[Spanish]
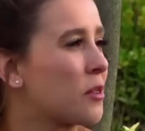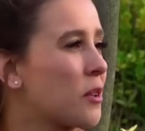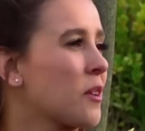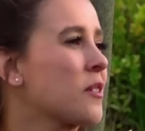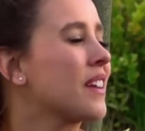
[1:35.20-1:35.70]
tú y
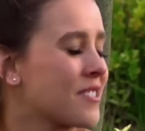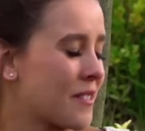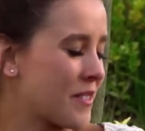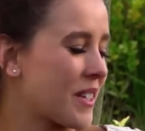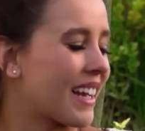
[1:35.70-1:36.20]
yo nos
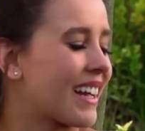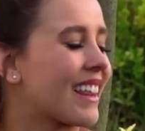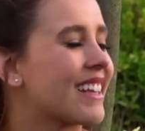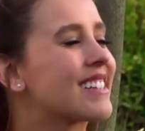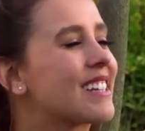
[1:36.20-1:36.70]
vamos a encargar
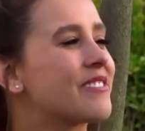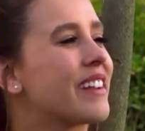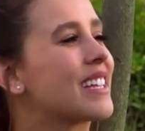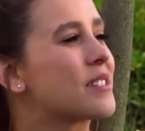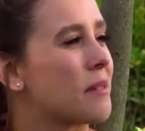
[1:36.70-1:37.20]
de hacerlo
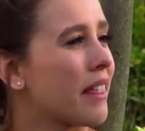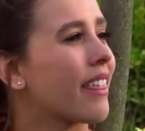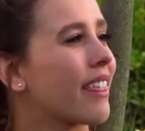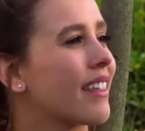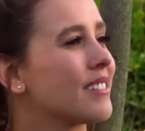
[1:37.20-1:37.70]
feliz, ¿verdad?